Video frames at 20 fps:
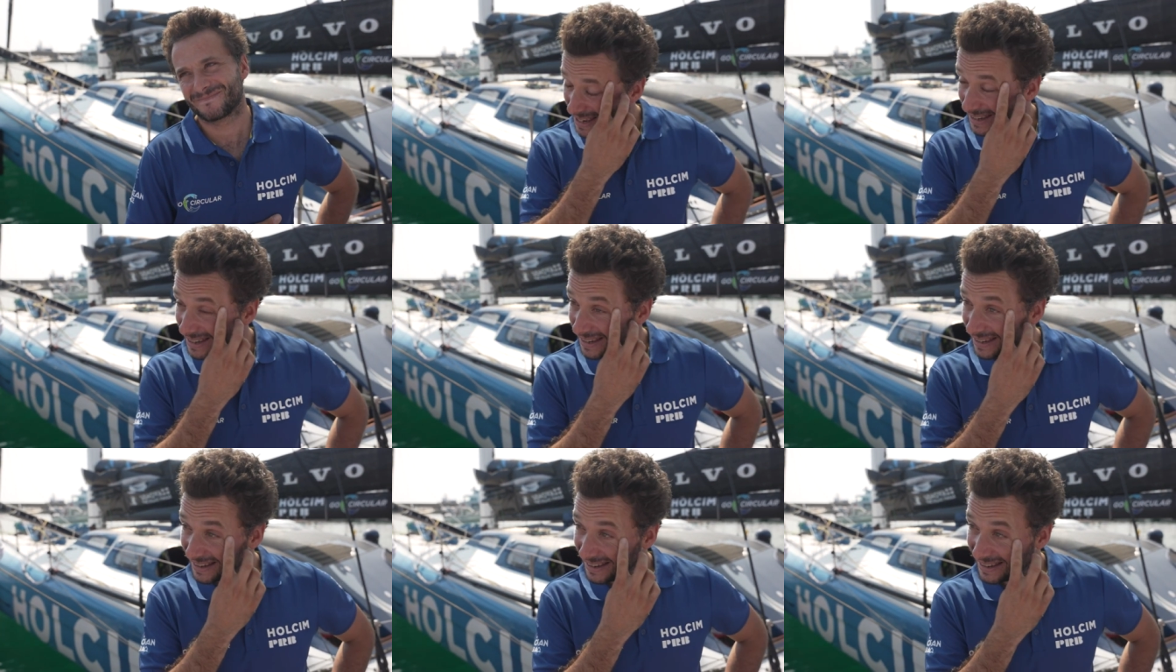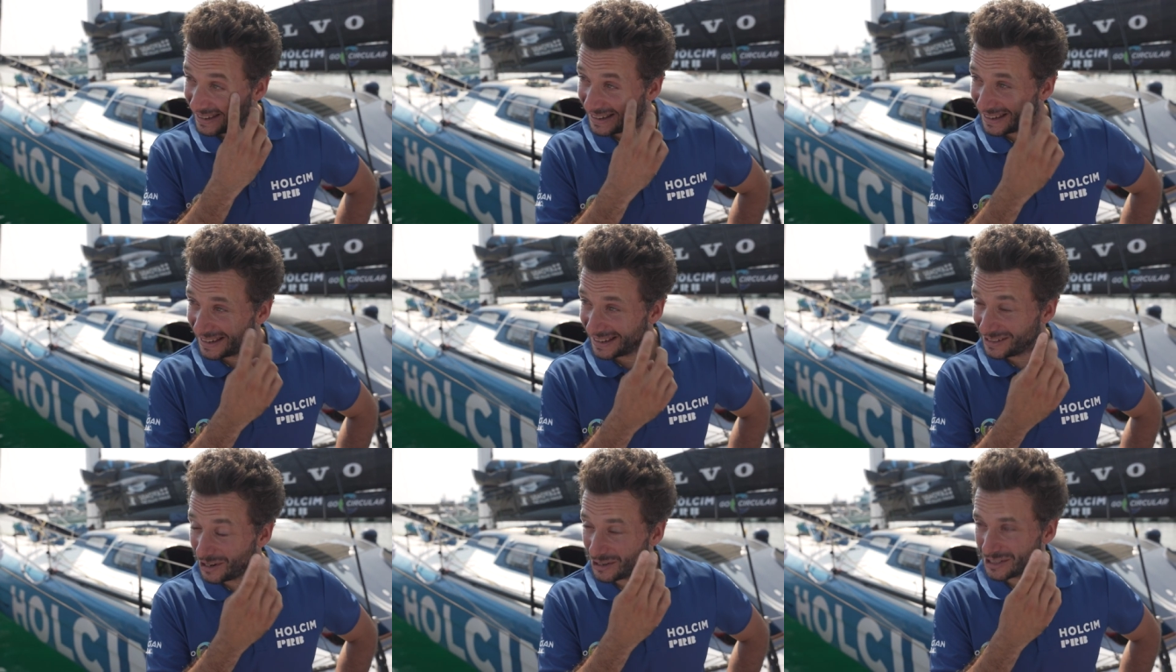
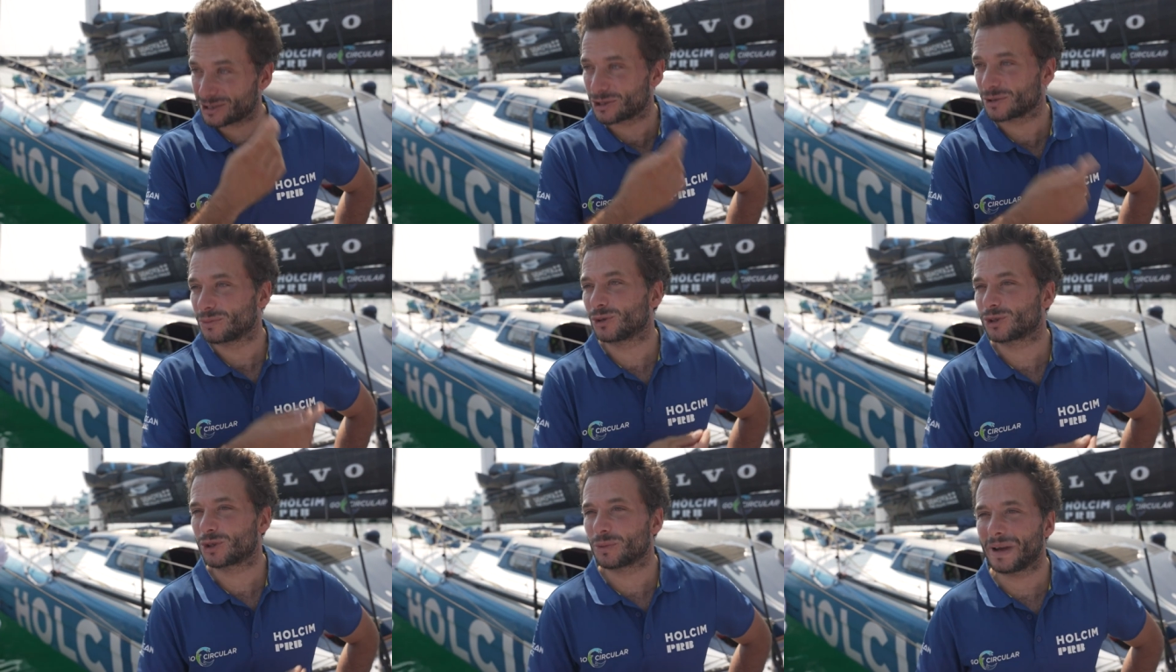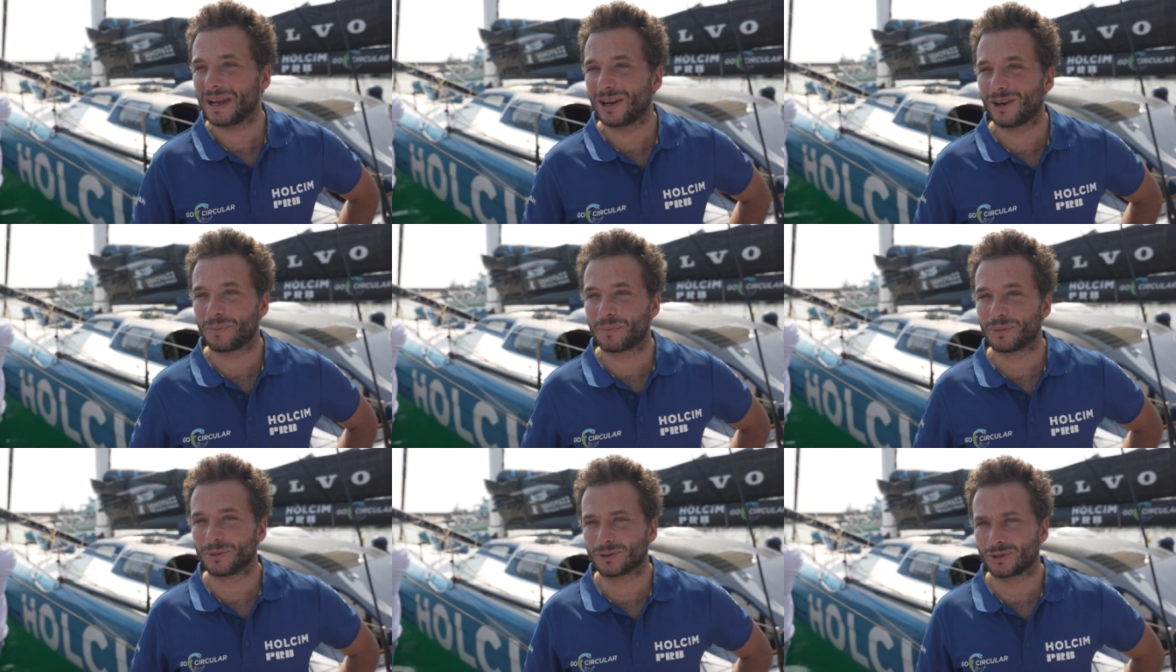E, eh, no, è stato molto bello
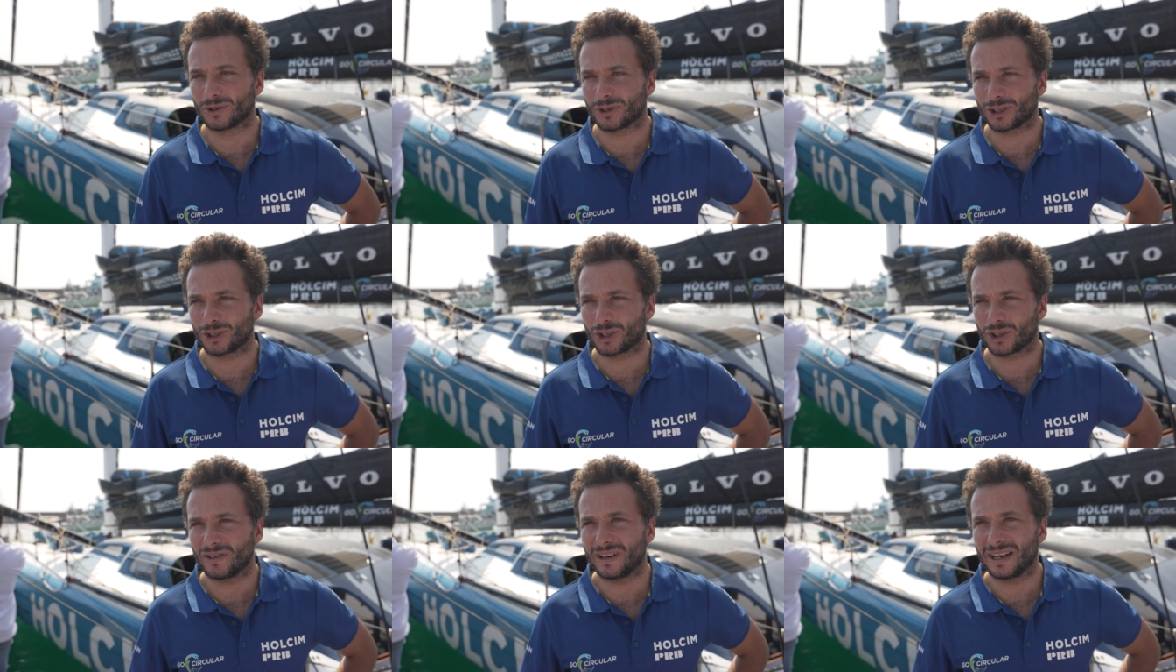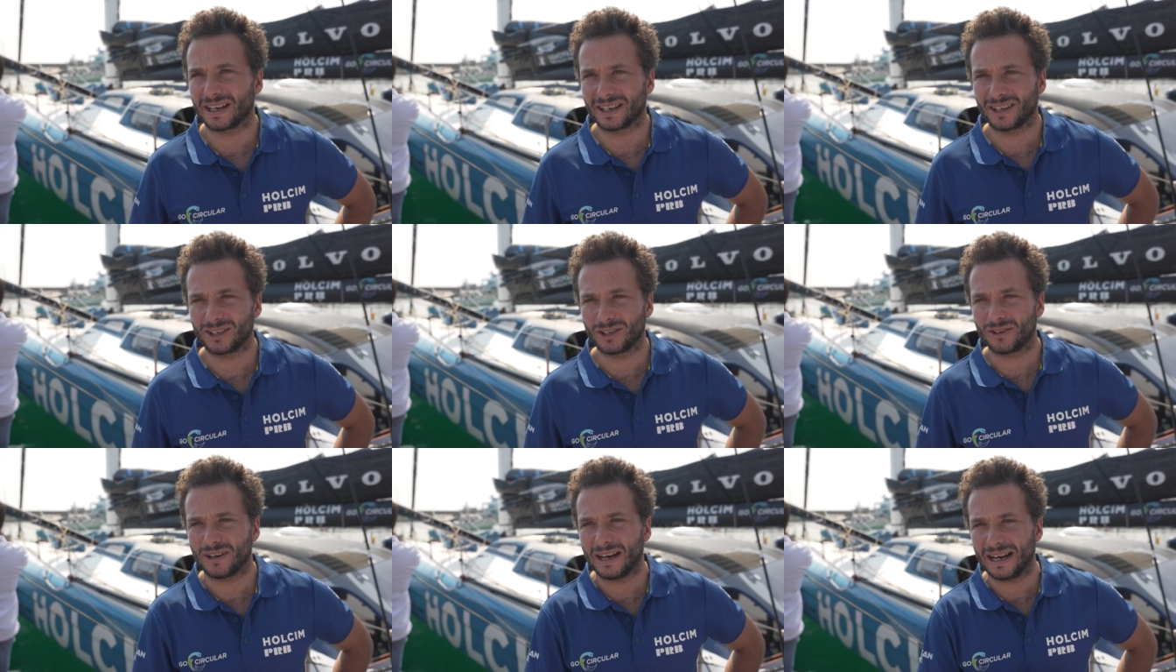appunto ritrovare
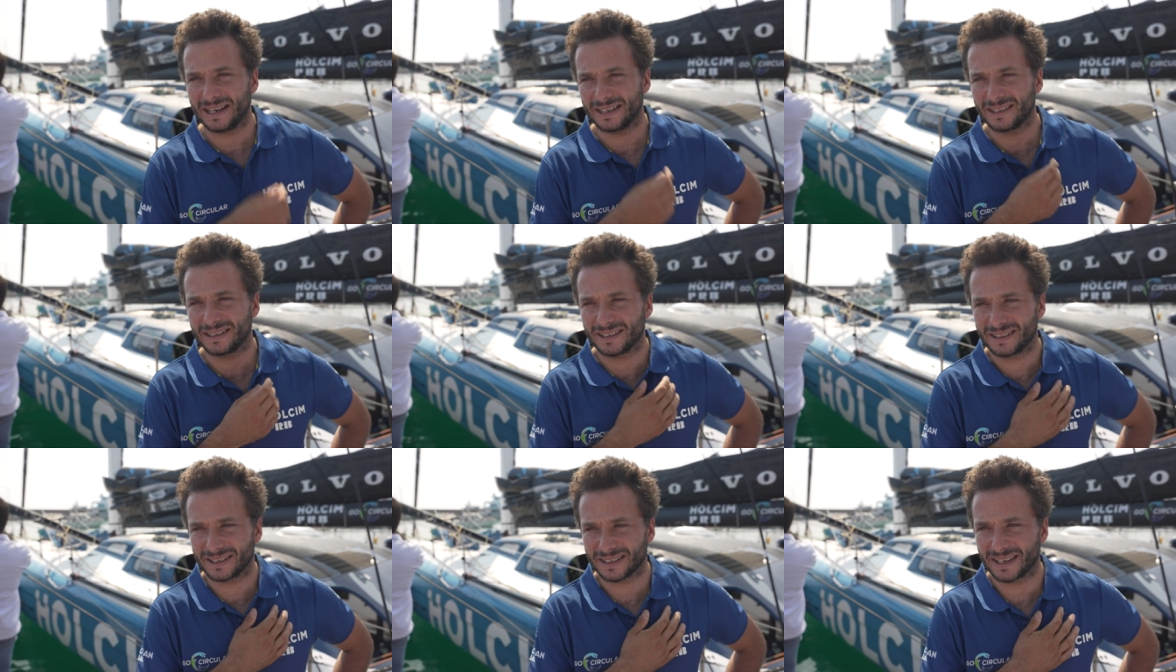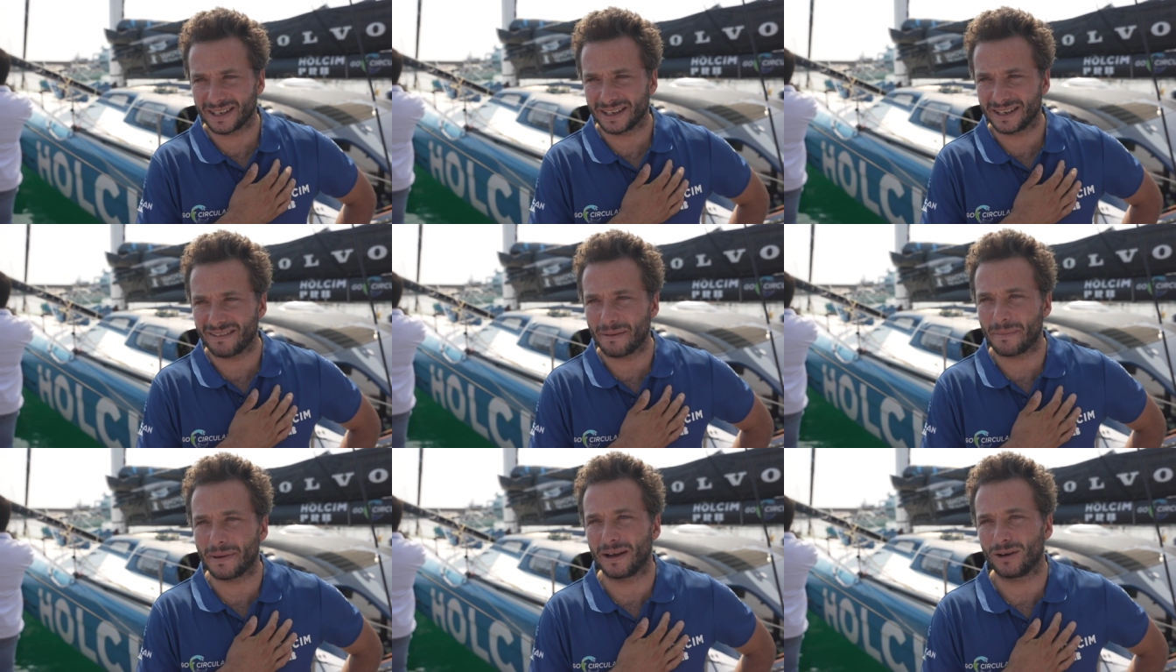Johan che
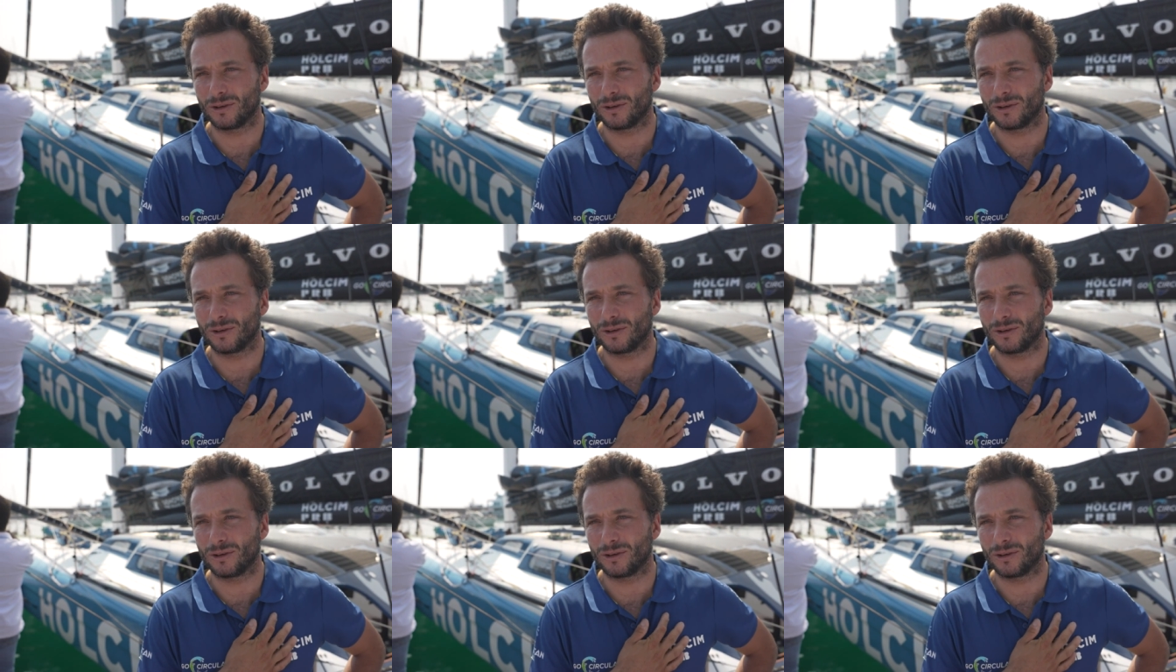vabbè,